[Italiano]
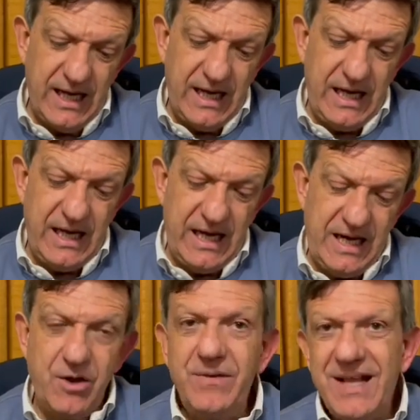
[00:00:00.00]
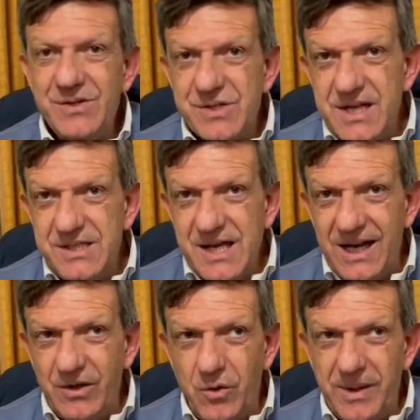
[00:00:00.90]
Eh, le novità
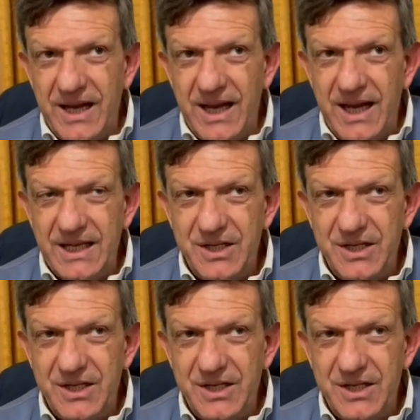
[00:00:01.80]
sostanziali, come